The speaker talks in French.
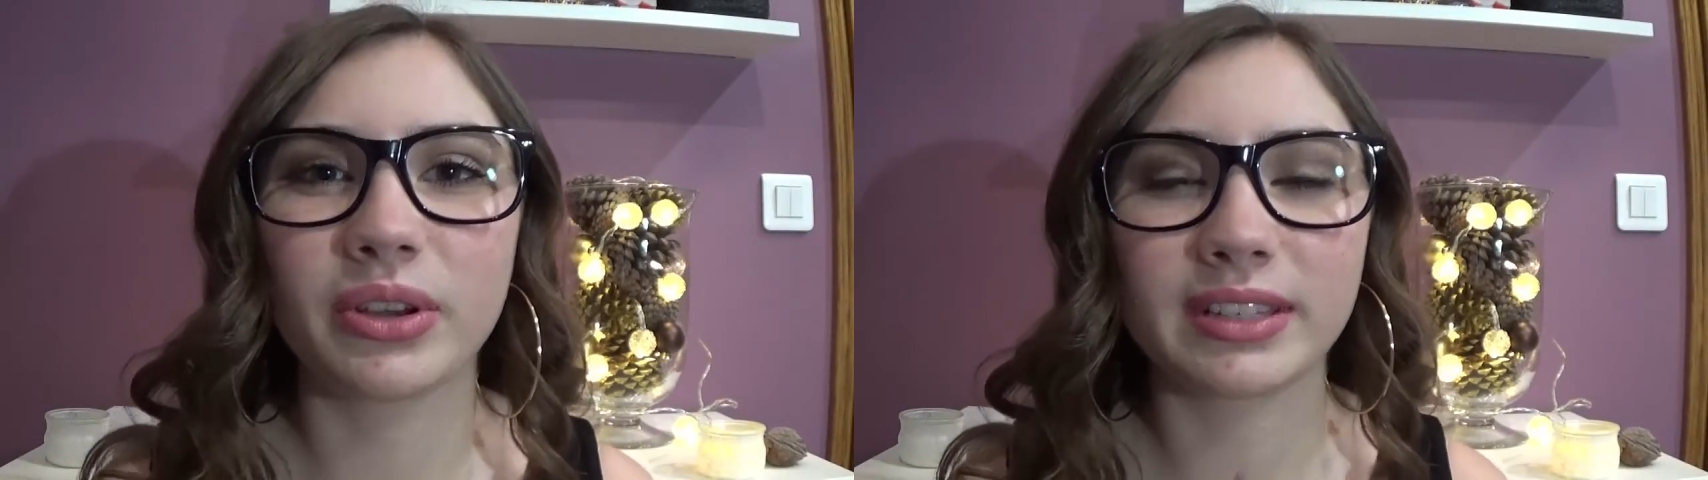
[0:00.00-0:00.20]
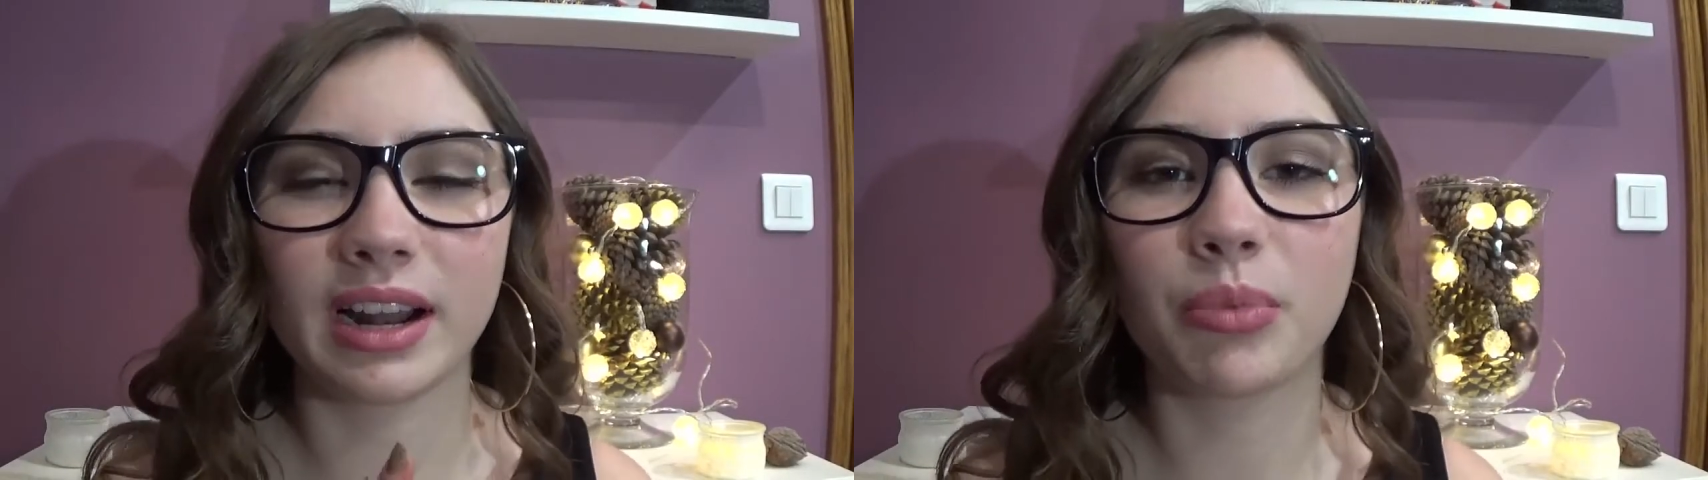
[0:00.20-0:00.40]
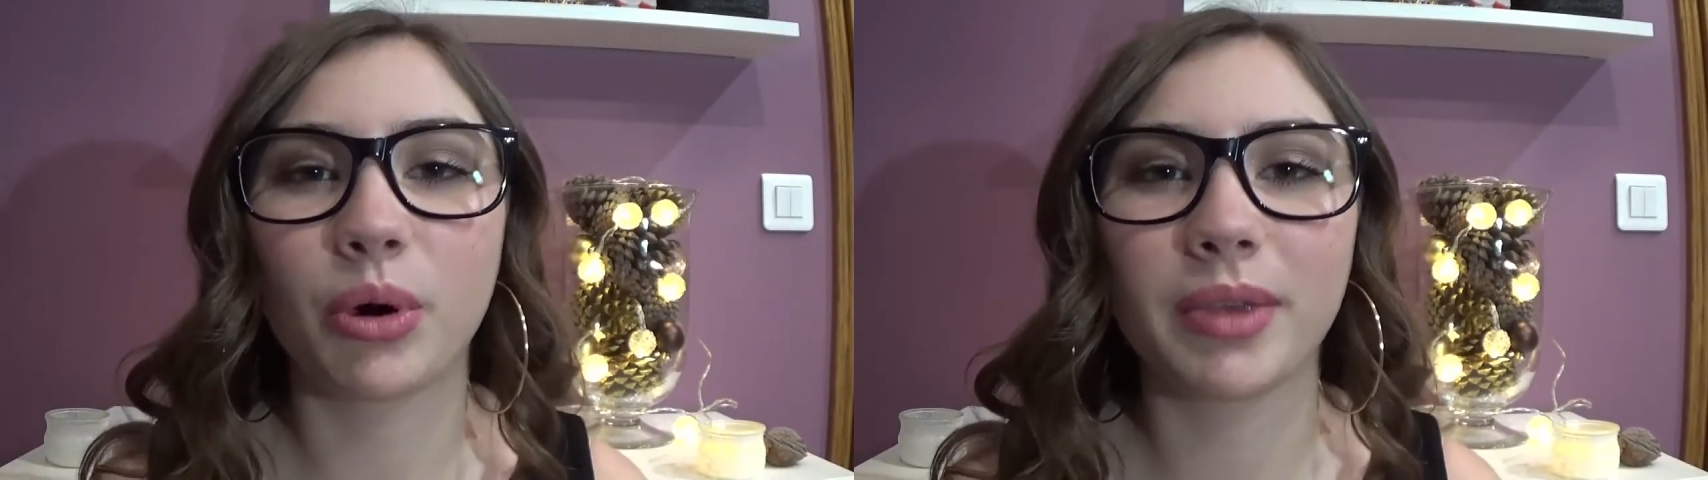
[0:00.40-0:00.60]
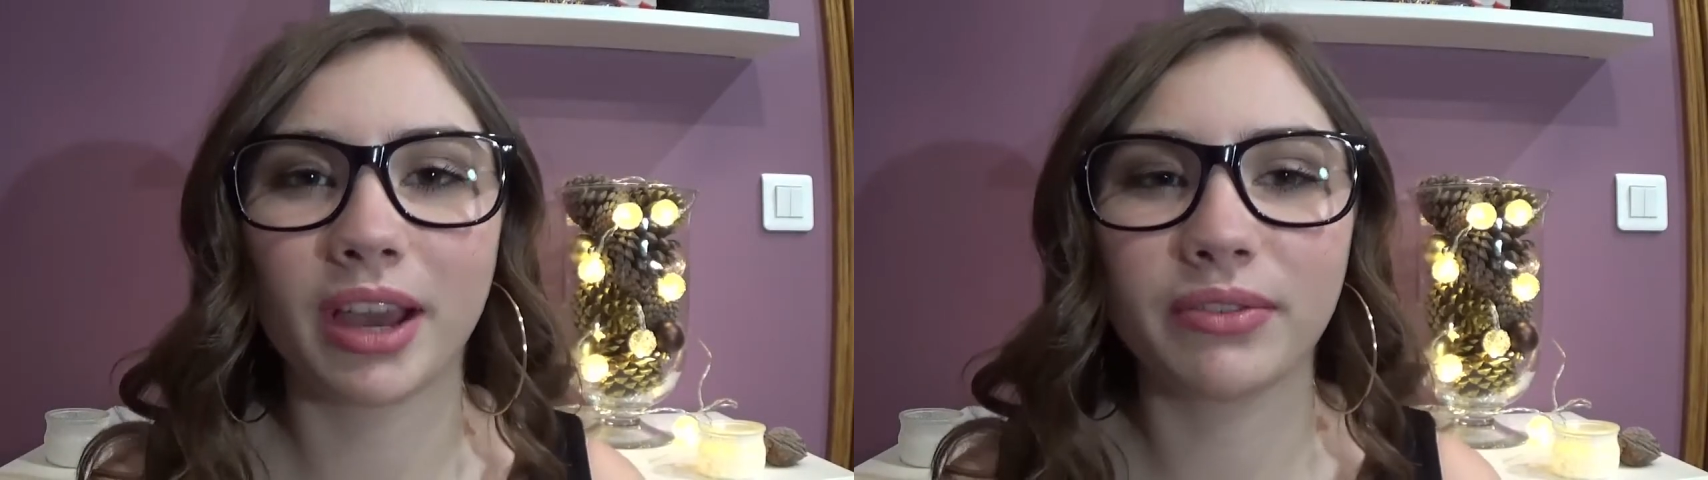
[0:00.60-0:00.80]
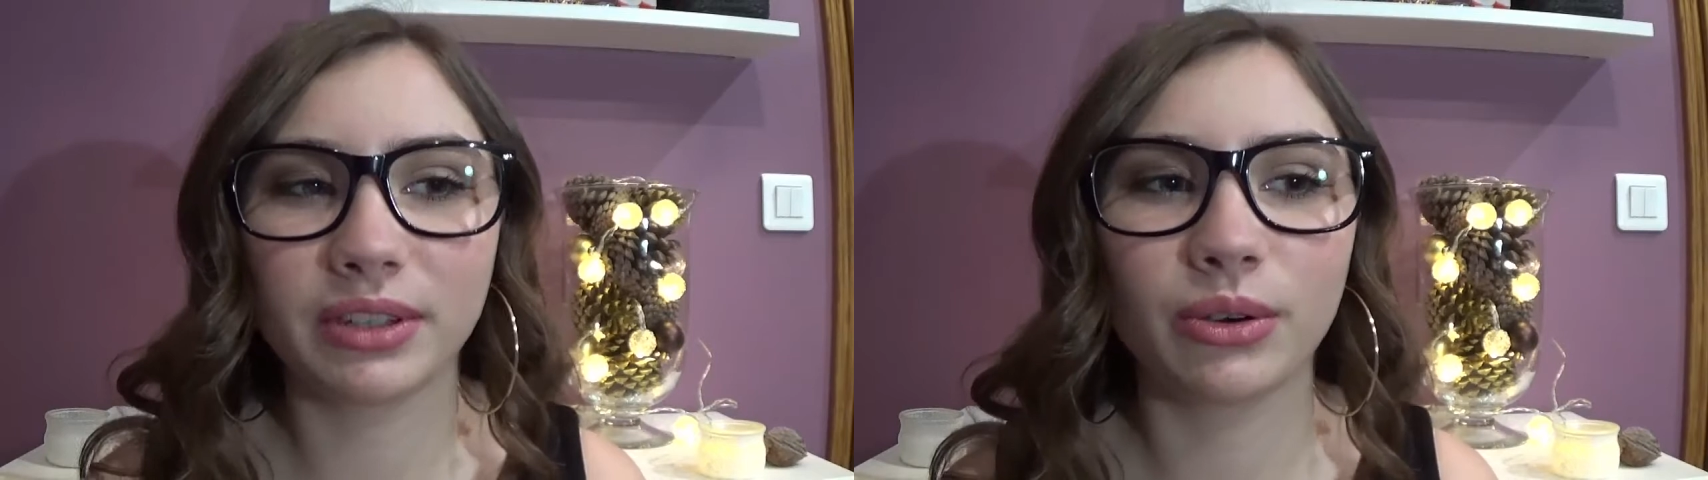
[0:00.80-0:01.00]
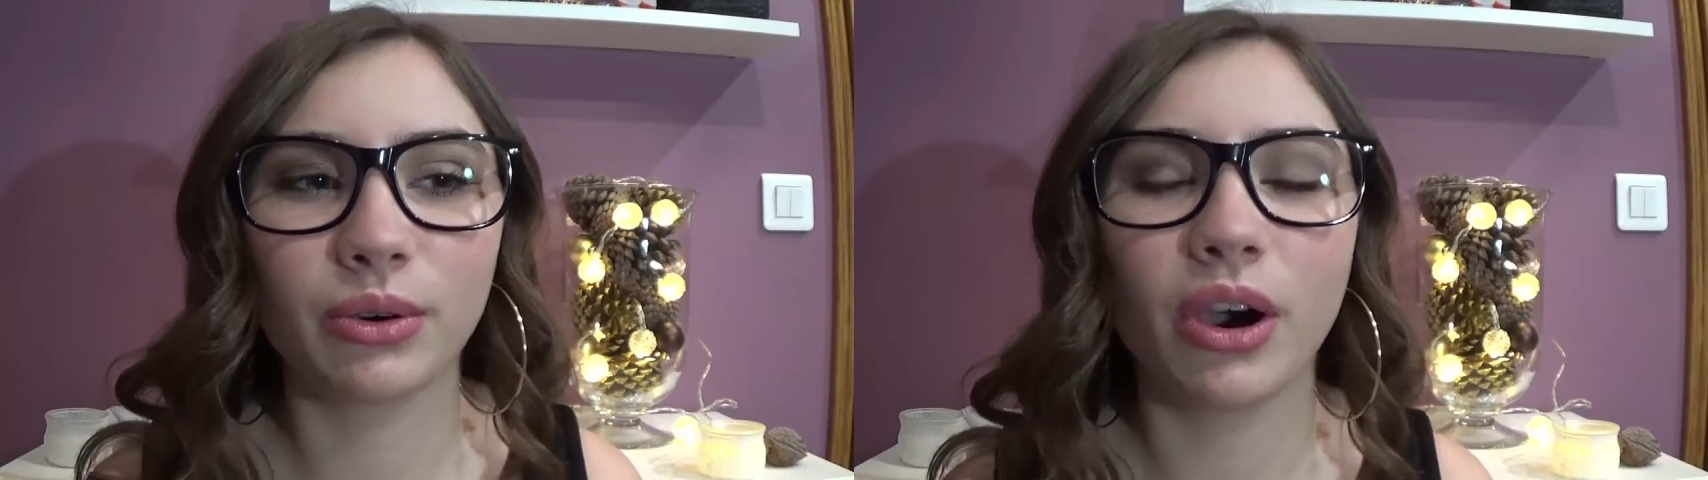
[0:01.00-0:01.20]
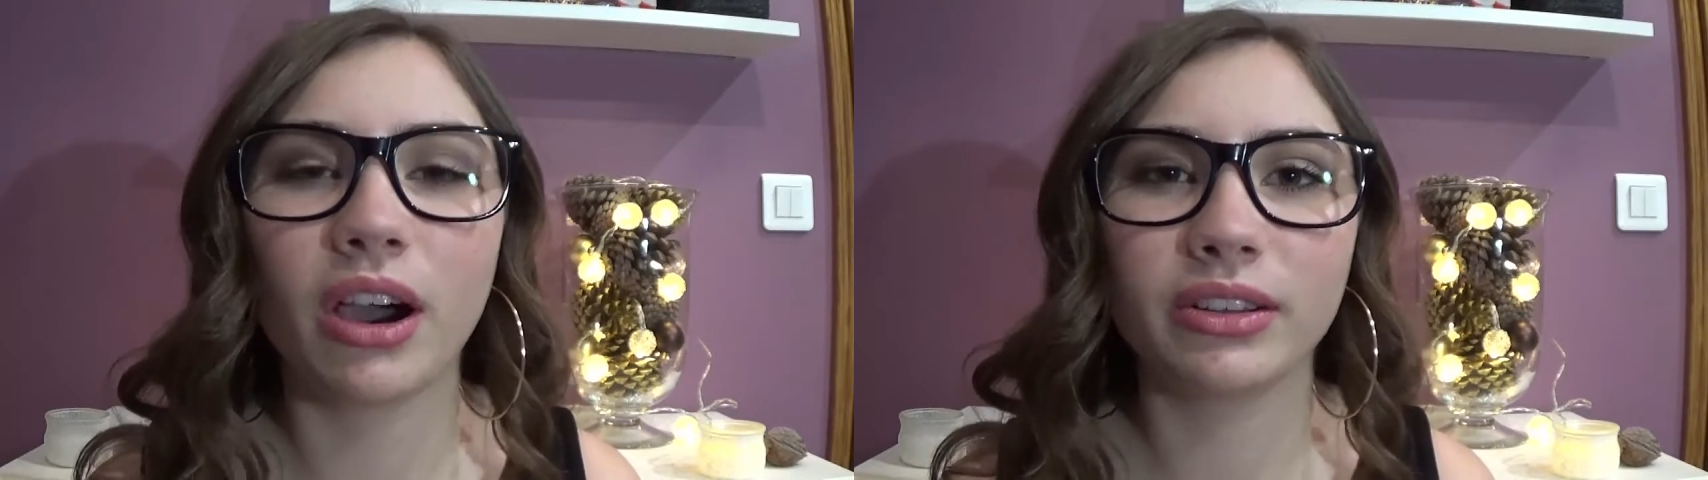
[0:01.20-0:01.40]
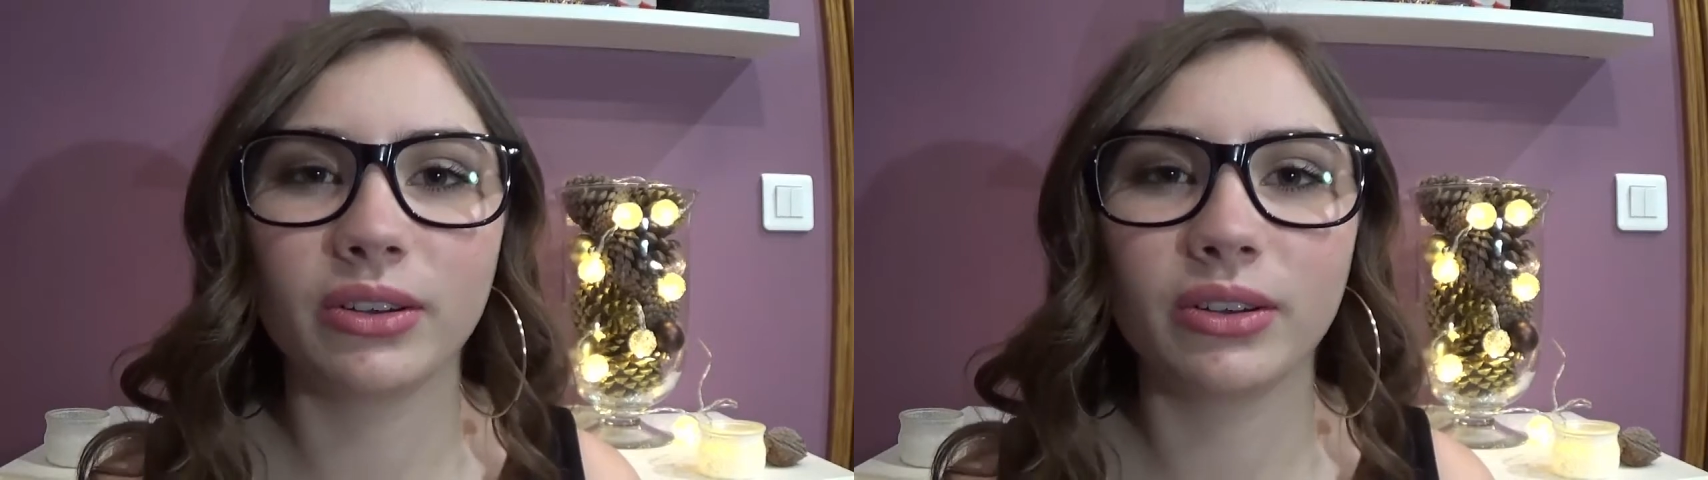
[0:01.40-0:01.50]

c'est la première vidéo